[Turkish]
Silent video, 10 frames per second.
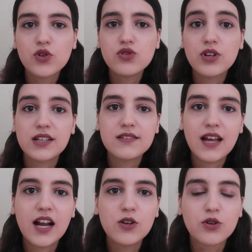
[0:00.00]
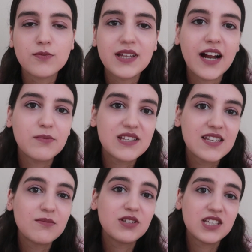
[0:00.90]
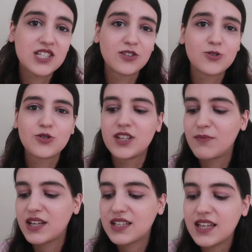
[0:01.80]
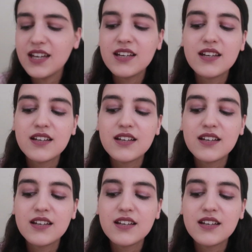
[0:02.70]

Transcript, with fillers: Sürekli terliyorum. Ter bezlerim iyi çalışıyor demek ki.